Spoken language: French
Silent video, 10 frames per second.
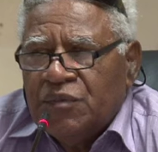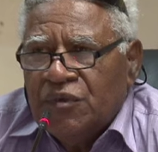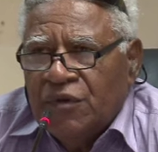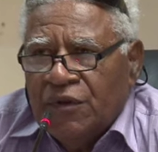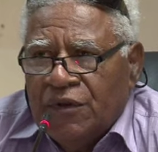
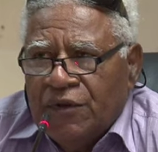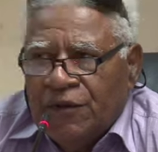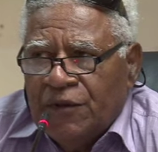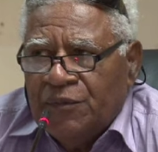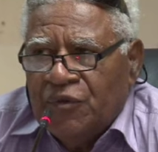
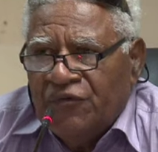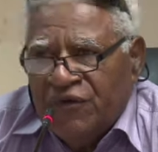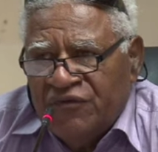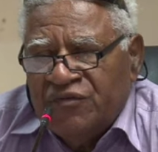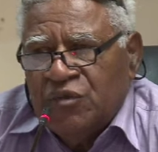pour, pour
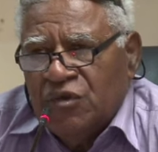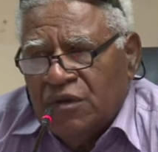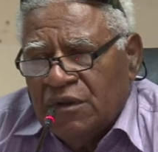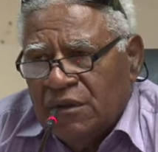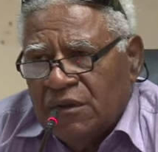vivre,
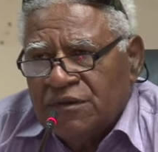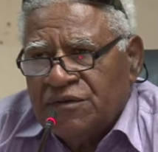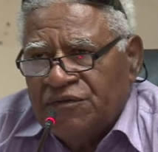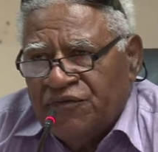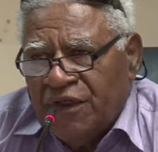pour
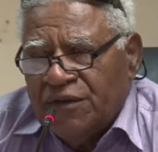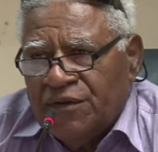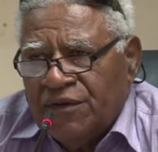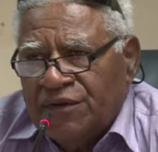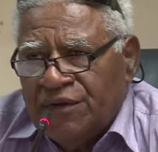se faire
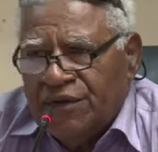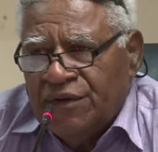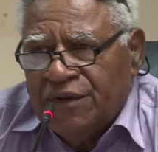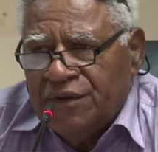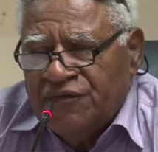donc
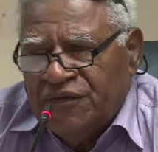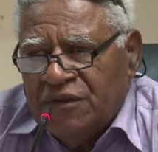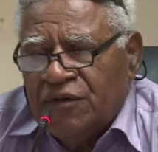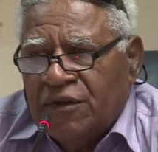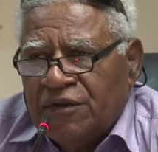euh, une
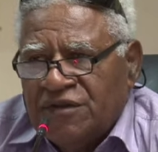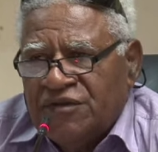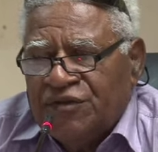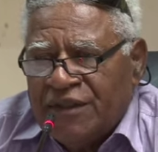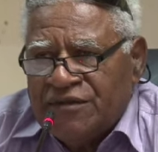vie, donc une
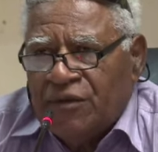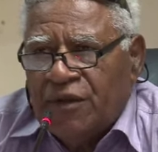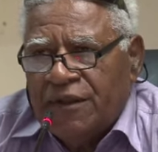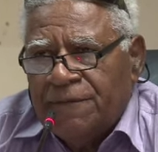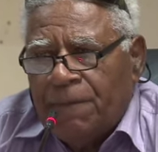
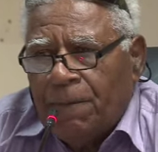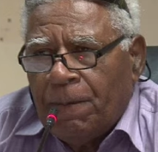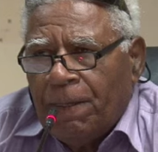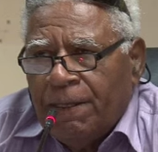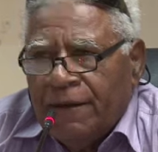situation. Hein.
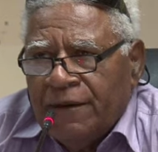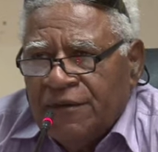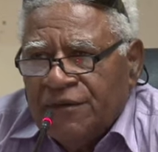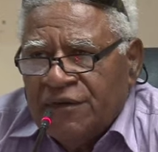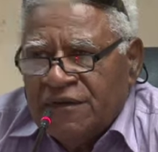
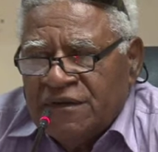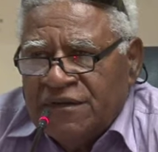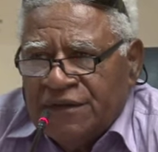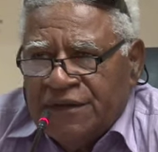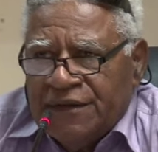Donc
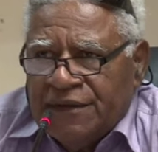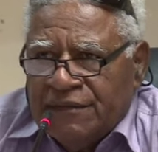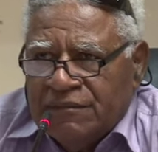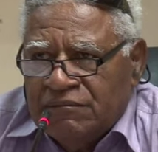c'est